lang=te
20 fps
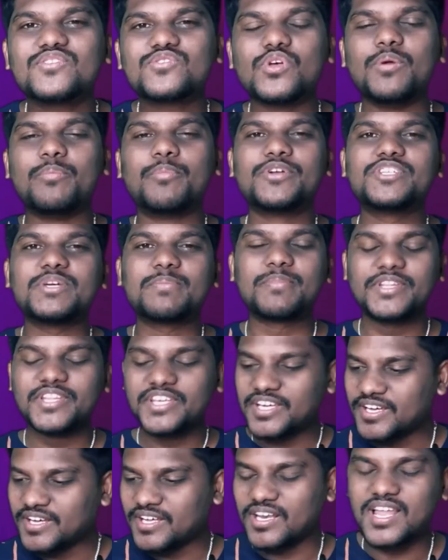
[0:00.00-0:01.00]
సో ఇప్పుడు ఇప్పుడు చెప్పేదే
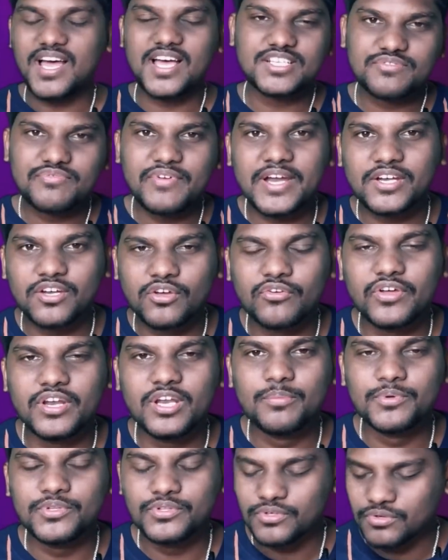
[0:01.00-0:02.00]
లాస్ట్ బ్యాక్లోకి
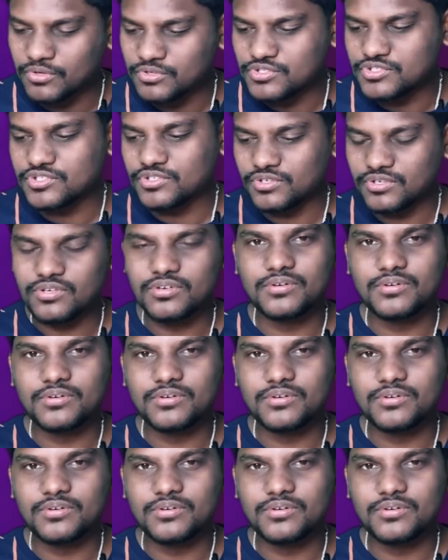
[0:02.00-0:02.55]
వెళ్ళే ముందు కొంచెం